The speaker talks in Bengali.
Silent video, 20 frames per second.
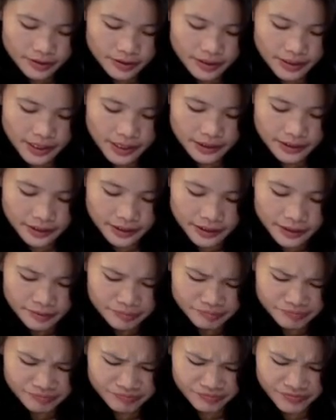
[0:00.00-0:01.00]
খেতে
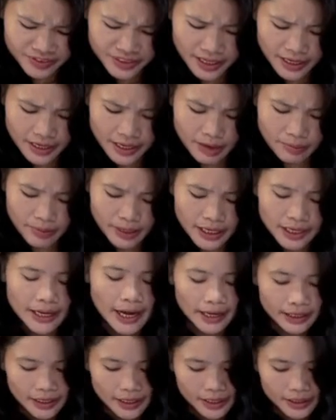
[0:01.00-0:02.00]
চায় না মানে না
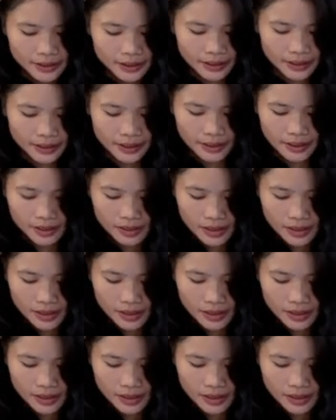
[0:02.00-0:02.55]
খেয়ে থাকে